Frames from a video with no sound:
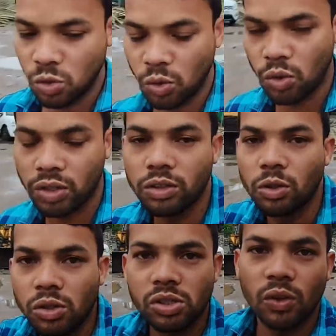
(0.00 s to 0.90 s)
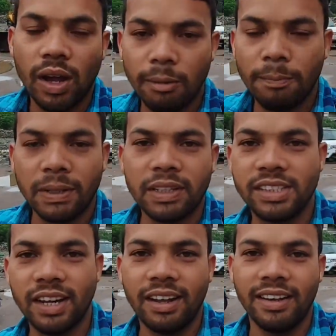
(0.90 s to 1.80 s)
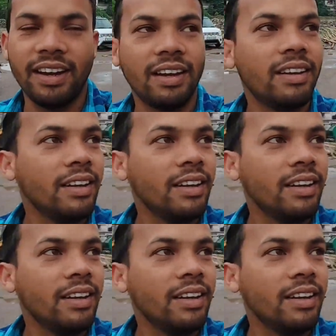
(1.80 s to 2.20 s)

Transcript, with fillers: तो दोस्तों अभी पता चला है ना